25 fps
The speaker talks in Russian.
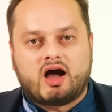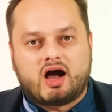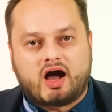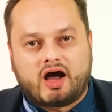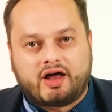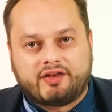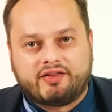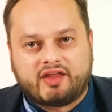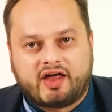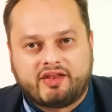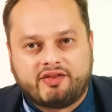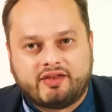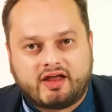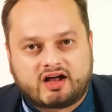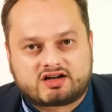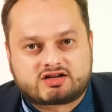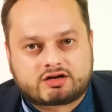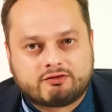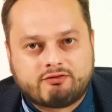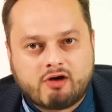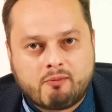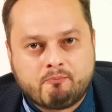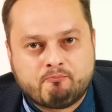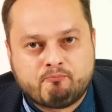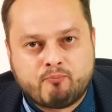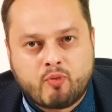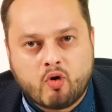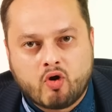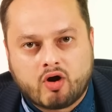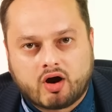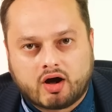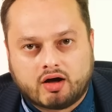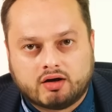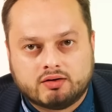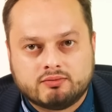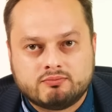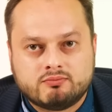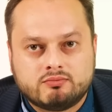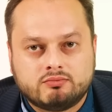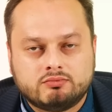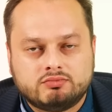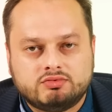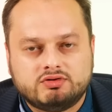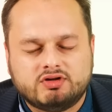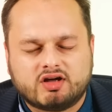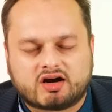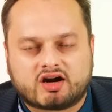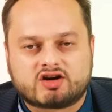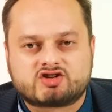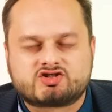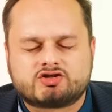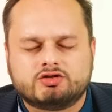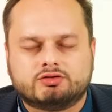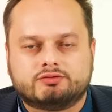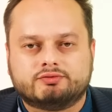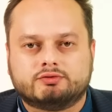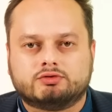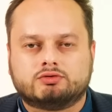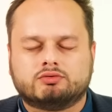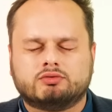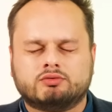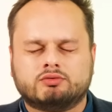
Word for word: а на нашего Бога не рассчитывают.